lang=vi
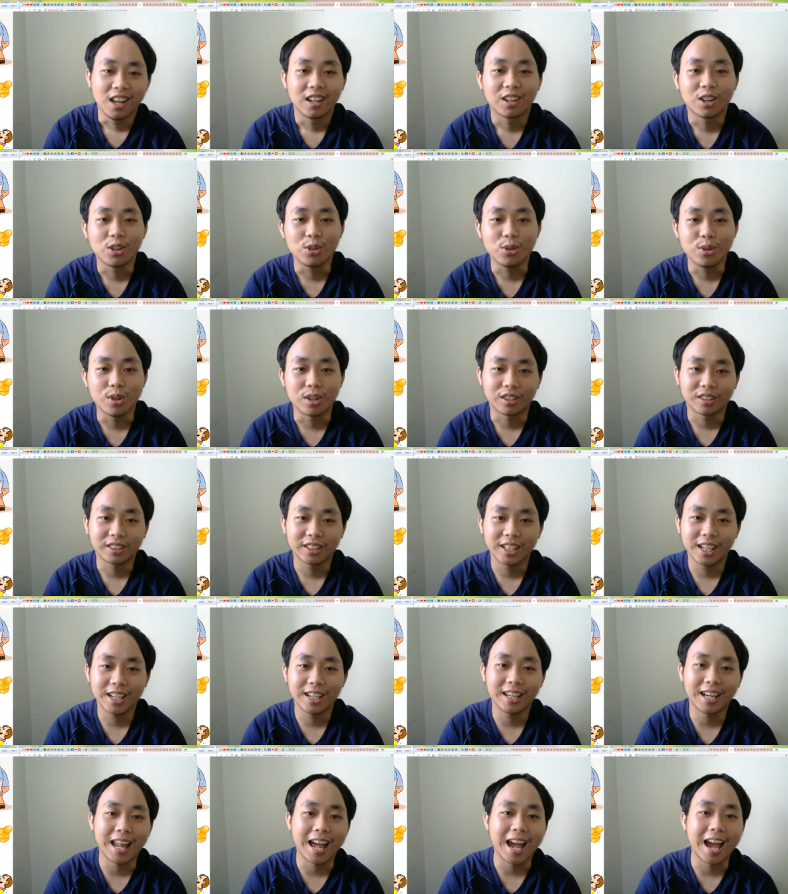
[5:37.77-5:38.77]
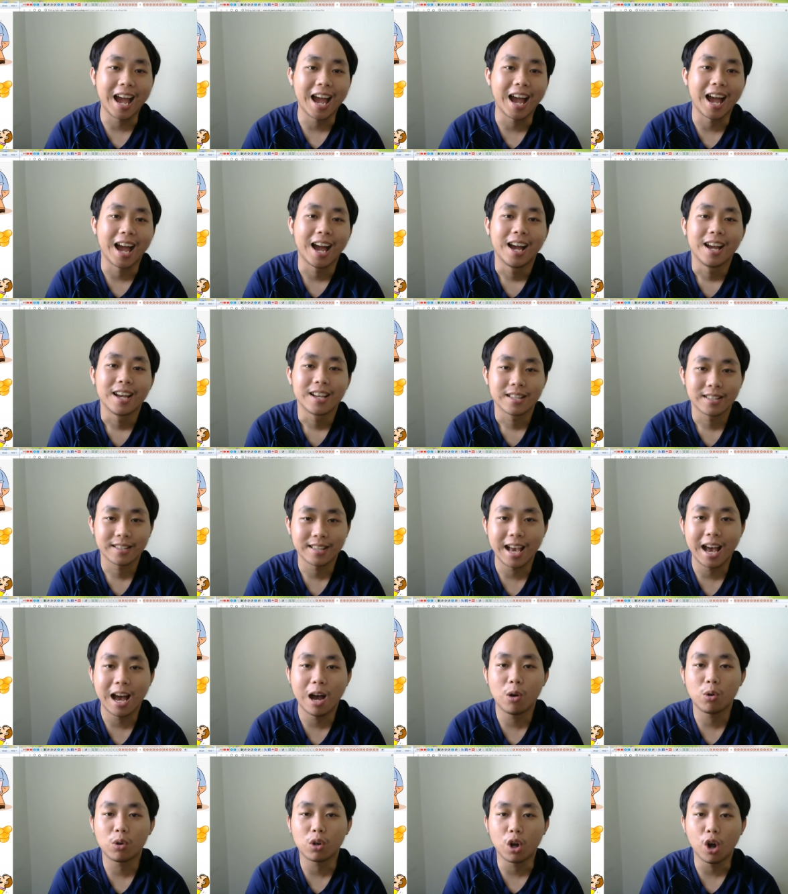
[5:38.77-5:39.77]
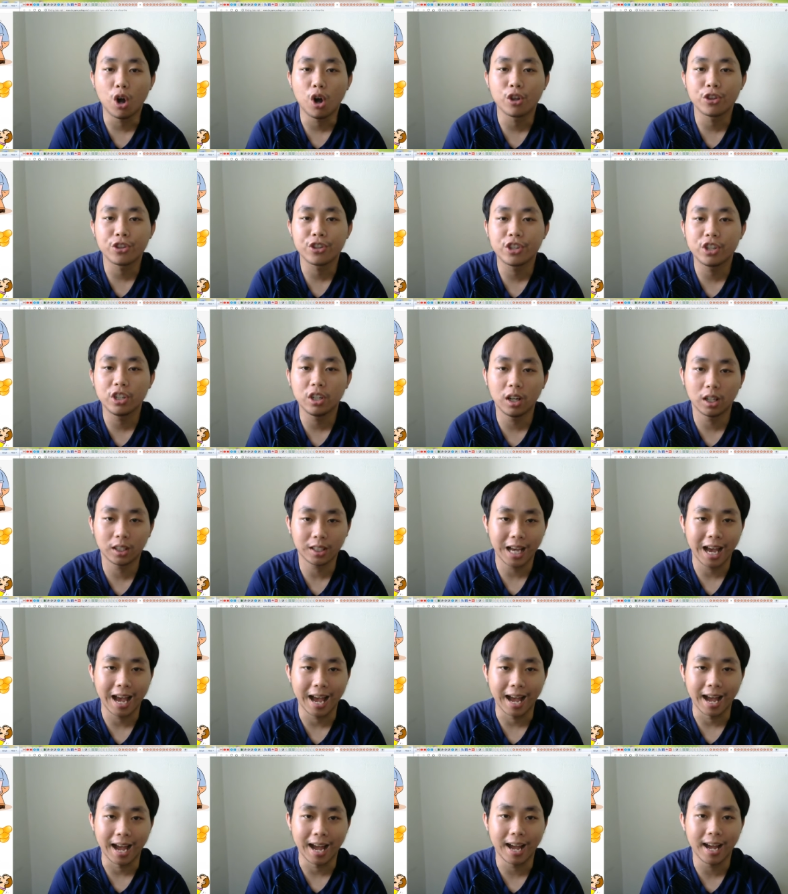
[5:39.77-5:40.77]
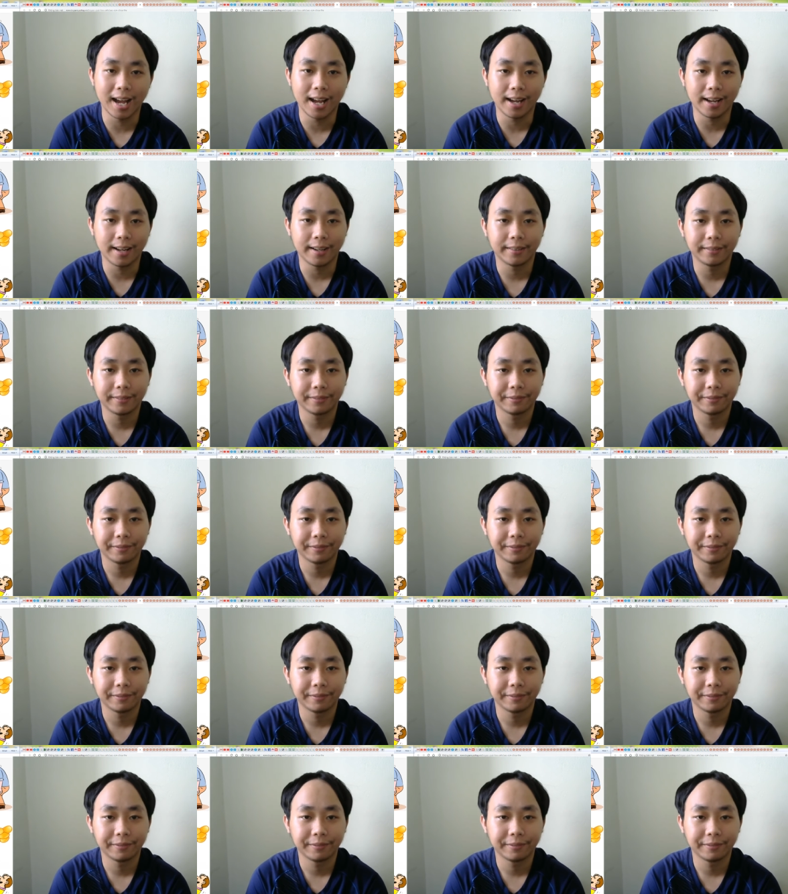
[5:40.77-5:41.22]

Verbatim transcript: câu chuyện có tên là sao còn chưa thả